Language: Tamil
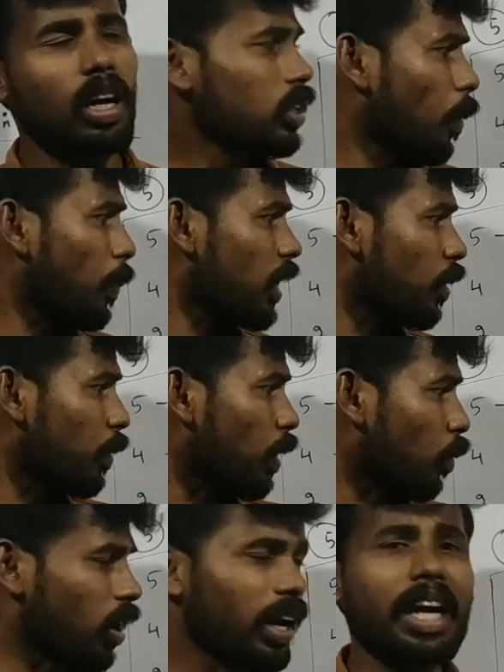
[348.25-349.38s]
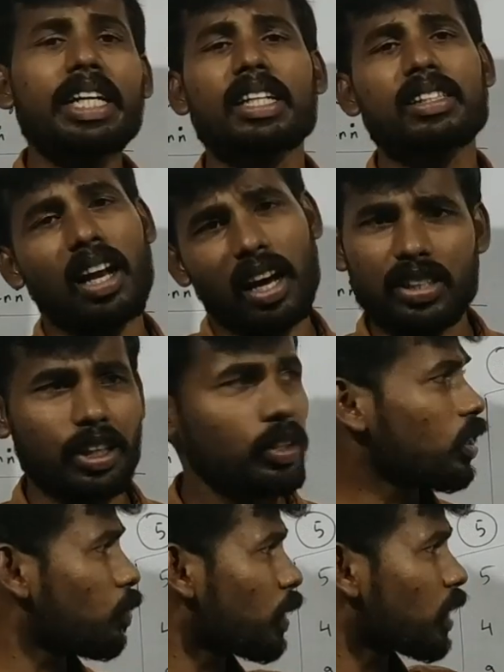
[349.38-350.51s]
அதுக்கப்புறம் என்ன பார்க்க போகிறோம் நைட்ரஜன் ஆக்சைடு
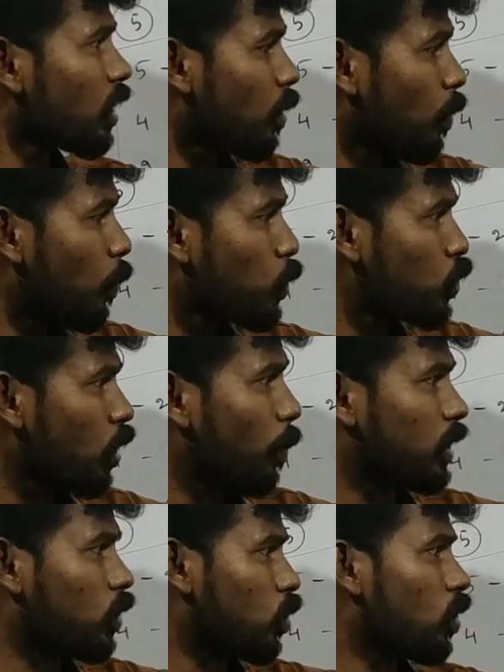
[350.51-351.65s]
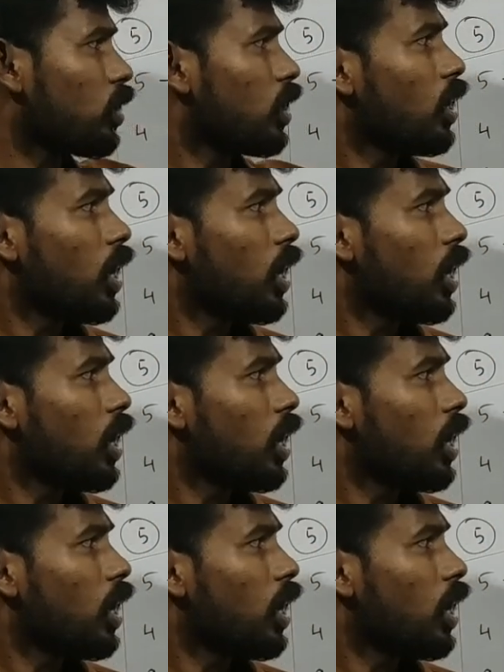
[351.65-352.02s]
இது மட்டும்தான் நம்ம புதுசாக பார்த்துருக்கோம்